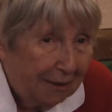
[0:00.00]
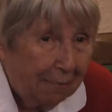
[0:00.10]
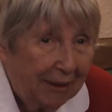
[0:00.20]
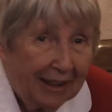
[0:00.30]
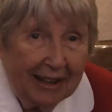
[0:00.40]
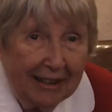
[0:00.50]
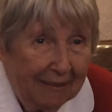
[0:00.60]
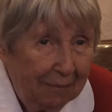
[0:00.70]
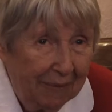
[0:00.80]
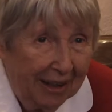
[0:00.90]

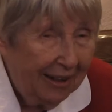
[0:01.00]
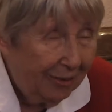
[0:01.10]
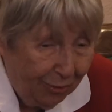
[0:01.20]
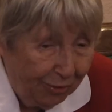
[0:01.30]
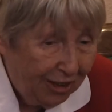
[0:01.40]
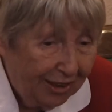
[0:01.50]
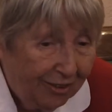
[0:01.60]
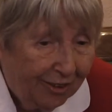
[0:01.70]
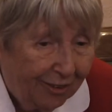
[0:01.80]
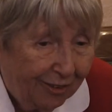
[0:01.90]
perché mi era
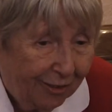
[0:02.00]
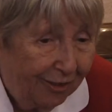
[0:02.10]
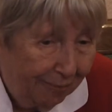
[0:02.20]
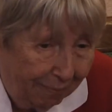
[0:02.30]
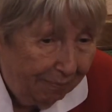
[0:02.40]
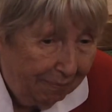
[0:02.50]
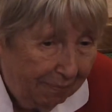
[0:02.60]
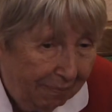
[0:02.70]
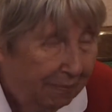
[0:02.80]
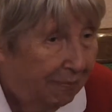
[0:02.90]
successo
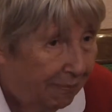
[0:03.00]
mm,